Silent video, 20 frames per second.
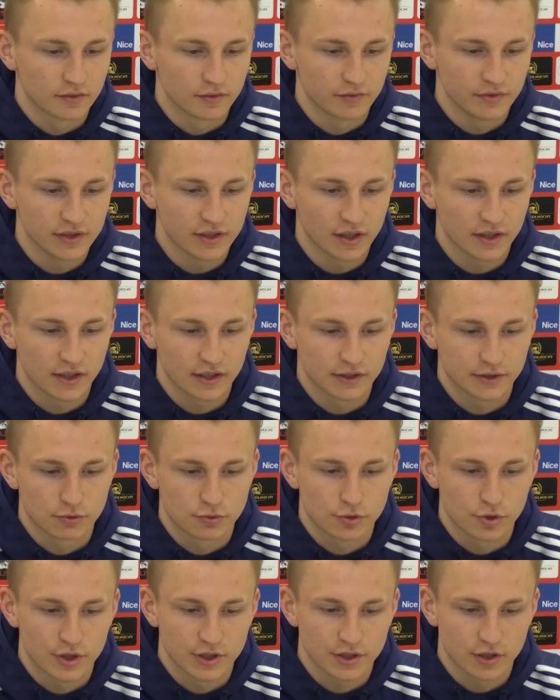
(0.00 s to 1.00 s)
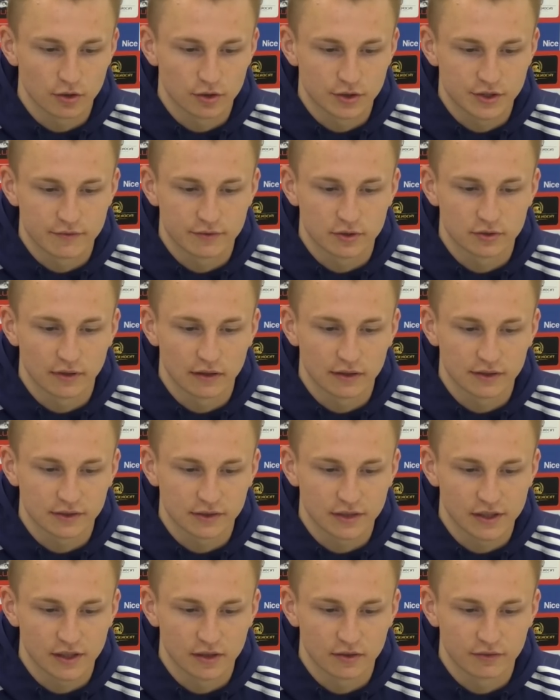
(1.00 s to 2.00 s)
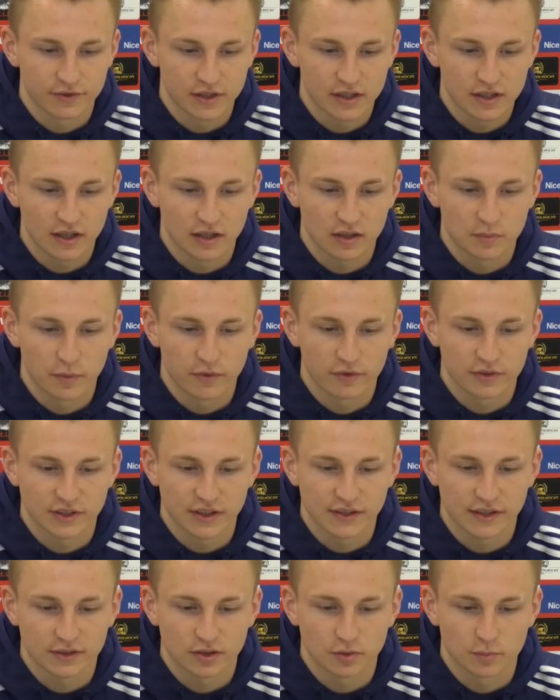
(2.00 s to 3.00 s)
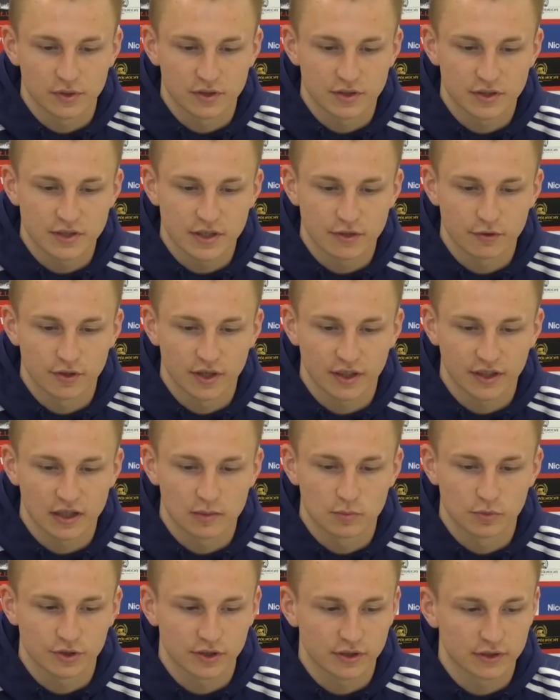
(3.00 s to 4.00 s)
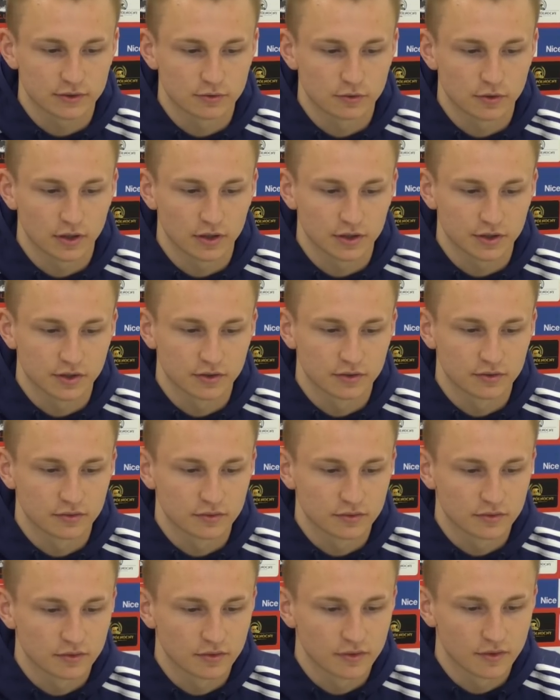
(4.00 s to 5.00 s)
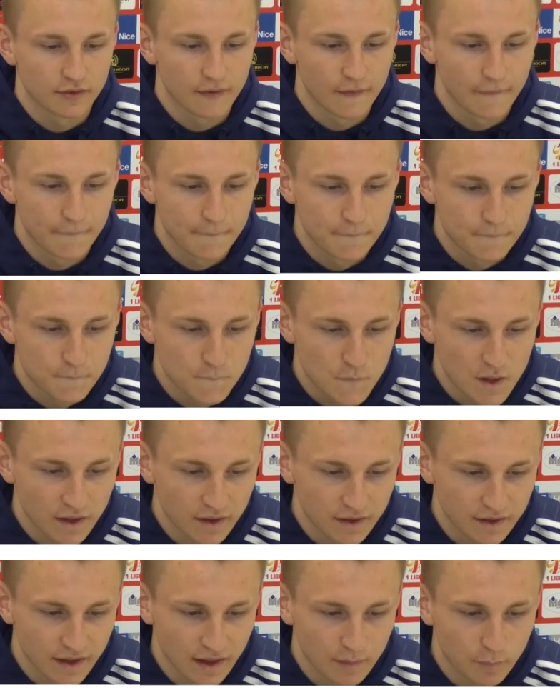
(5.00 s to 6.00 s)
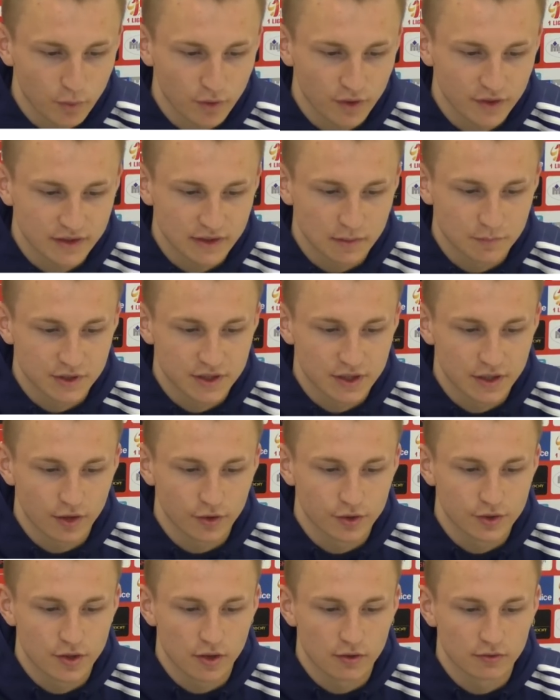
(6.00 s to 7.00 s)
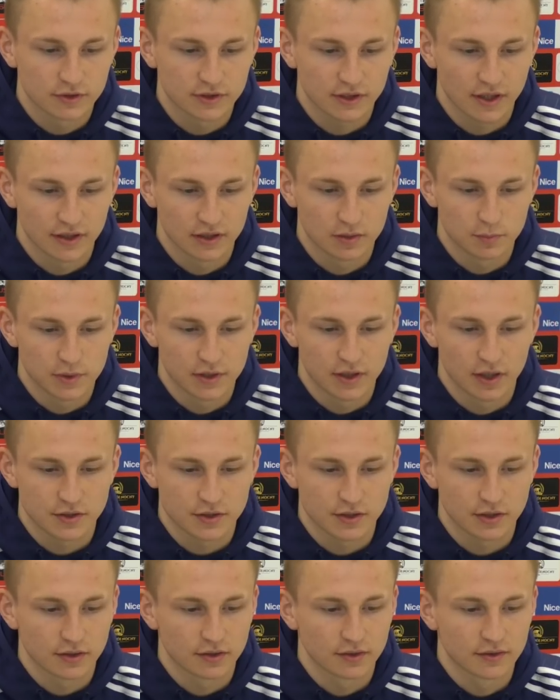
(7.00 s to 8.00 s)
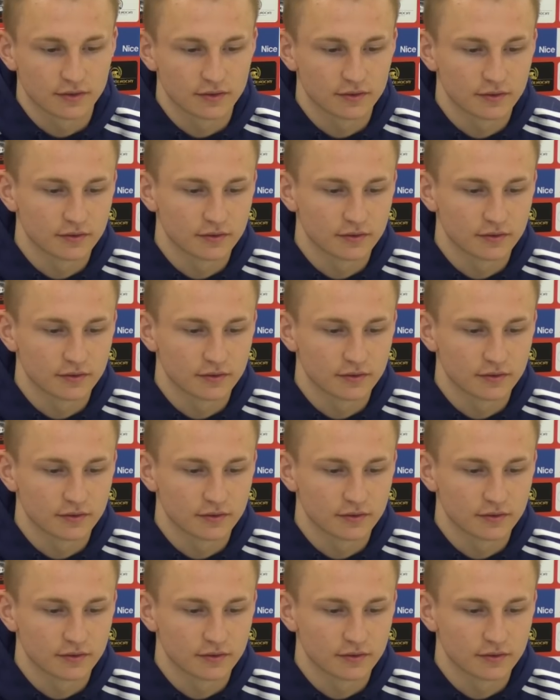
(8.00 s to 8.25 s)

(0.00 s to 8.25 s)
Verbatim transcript: Witaj, jak się czujesz Olsi w suwalskich wigrach, powodzenia Tobie życzę i jakich muzyk słuchasz? Ja polecam Ci Roy Jones, Can't Be Touched.